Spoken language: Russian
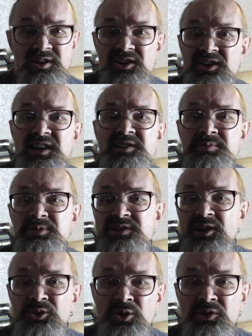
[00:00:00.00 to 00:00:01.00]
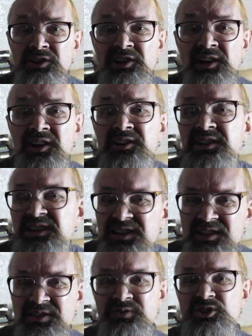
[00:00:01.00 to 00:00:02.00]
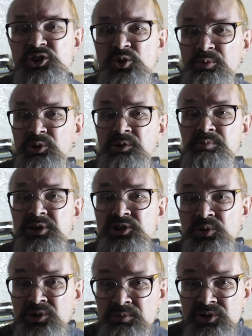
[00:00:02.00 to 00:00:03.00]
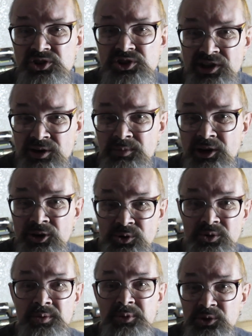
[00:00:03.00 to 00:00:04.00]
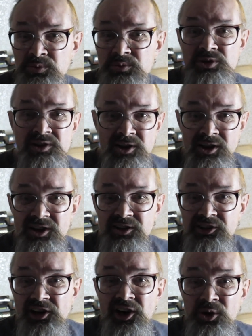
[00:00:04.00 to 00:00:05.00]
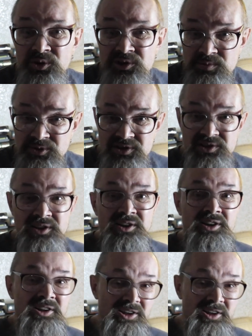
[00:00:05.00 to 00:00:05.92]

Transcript: Я записал новый трек, ты иди ты в жопу, ты песню напиши нормальную, а потом же трек он записал.